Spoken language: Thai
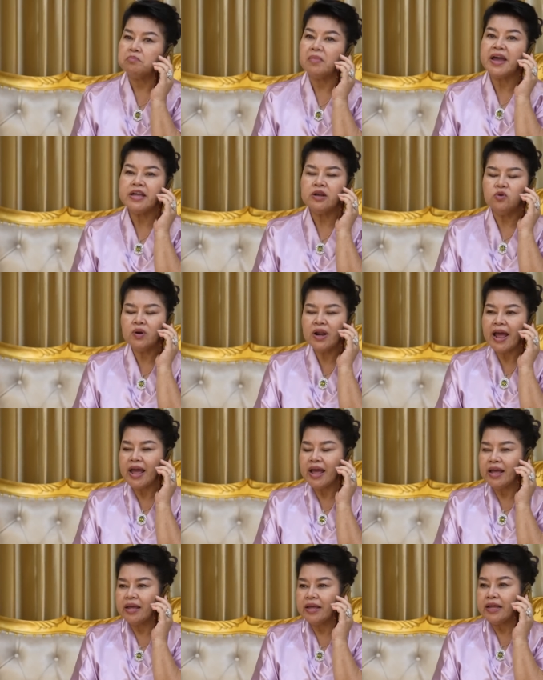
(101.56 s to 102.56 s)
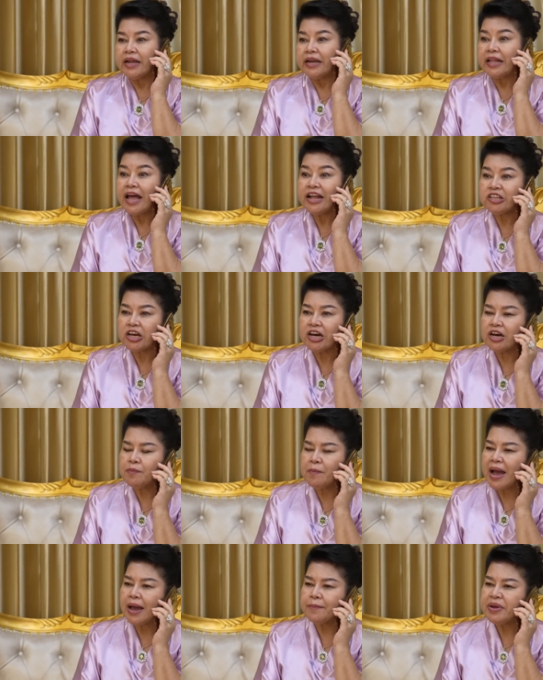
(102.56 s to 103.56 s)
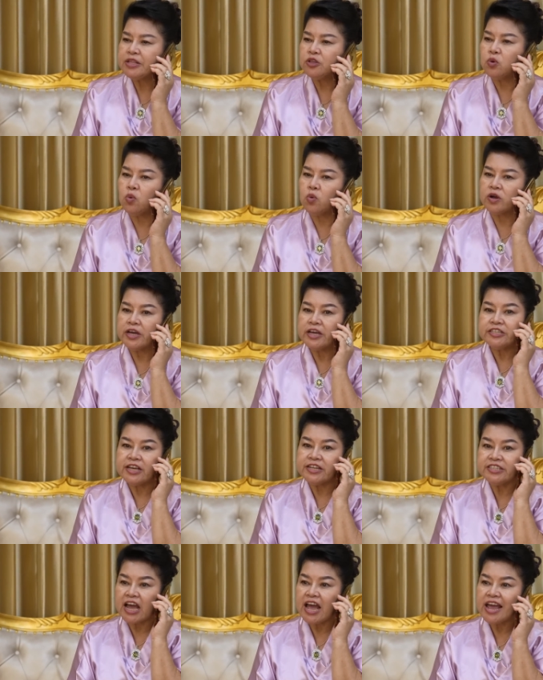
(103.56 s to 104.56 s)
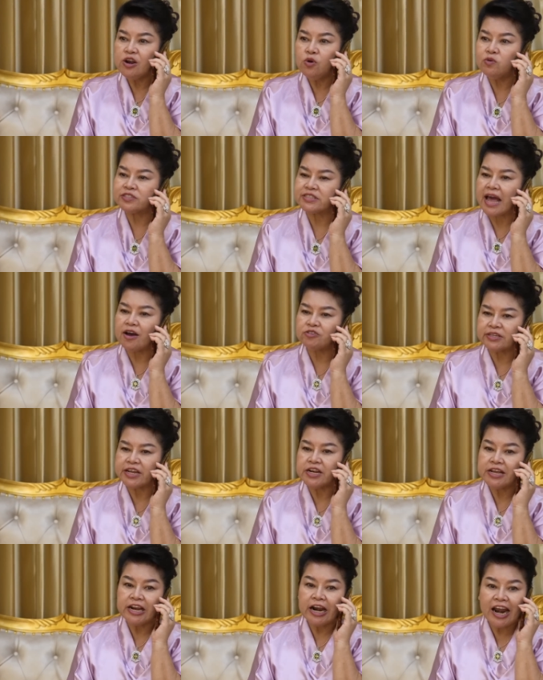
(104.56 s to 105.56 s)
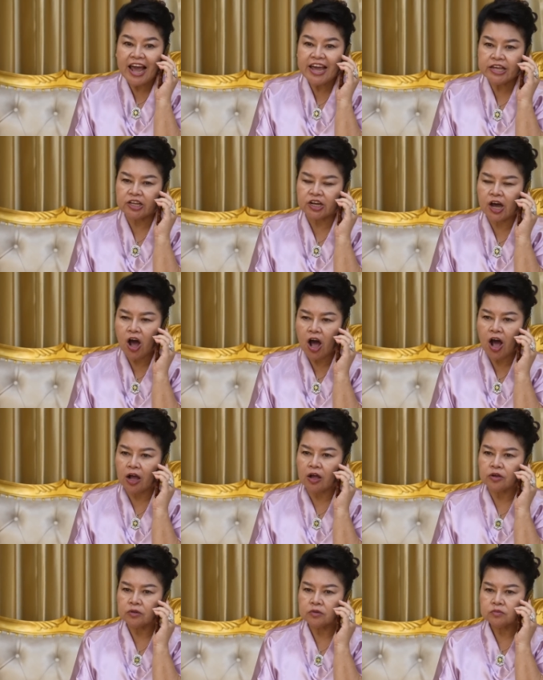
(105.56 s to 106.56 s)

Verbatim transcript: ไม่รู้แหละ ถ้าเธอมาไม่ถูก ฉันจะให้ลูกสาวฉัน ไล่เธอออก